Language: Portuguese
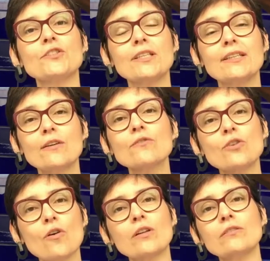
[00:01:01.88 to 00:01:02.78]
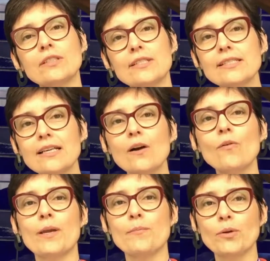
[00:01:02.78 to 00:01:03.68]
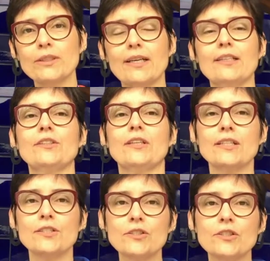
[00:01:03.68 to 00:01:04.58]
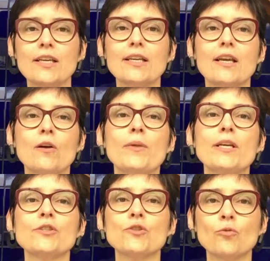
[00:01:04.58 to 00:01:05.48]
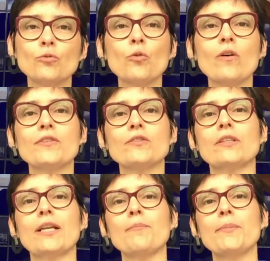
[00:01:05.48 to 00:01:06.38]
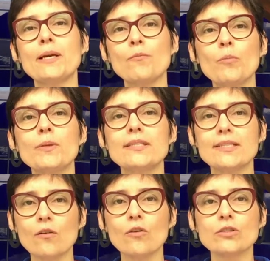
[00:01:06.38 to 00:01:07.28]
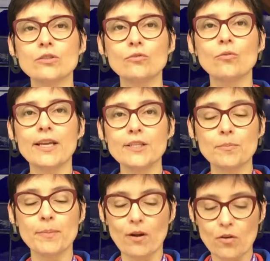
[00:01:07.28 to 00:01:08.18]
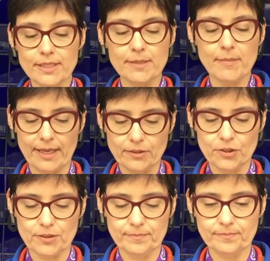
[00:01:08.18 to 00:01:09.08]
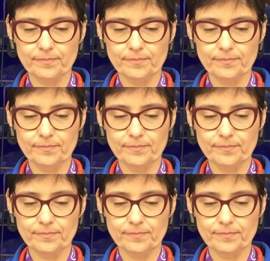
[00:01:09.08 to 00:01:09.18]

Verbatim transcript: de que não só a nutrição é importante, que a gente tem que realmente, junto com a fisioterapia, mobilizar o nosso doente precocemente.